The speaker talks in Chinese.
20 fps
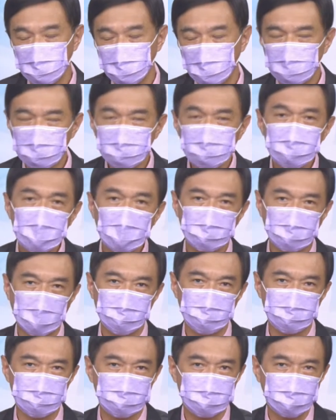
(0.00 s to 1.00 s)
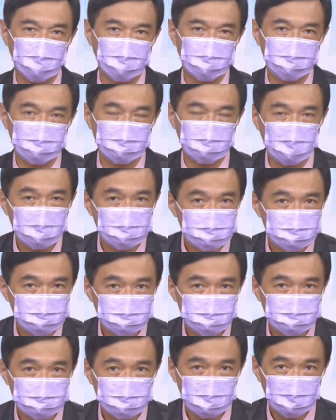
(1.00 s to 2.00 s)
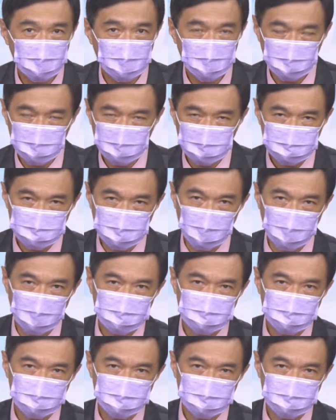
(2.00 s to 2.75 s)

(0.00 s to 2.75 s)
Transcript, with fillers: 我觉得这个盘总是这样子嘛，别